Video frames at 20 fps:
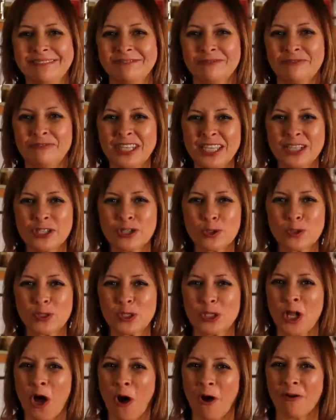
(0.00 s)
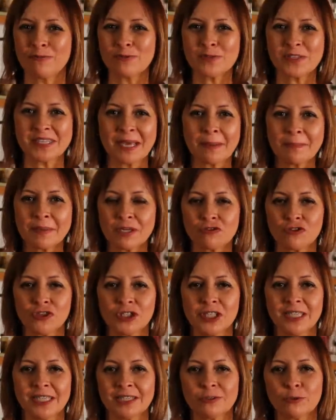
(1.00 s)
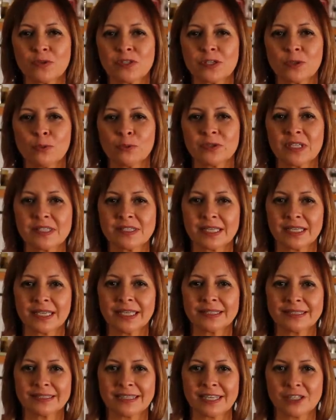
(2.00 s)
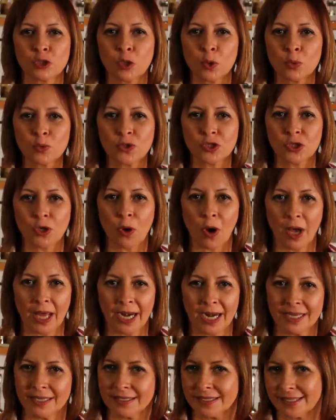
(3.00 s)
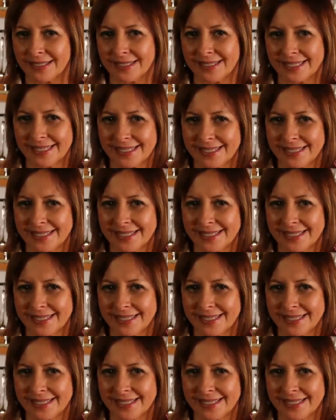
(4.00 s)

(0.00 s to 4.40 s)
Vídeos novos sempre tinindo, segundas e quintas às 11 horas.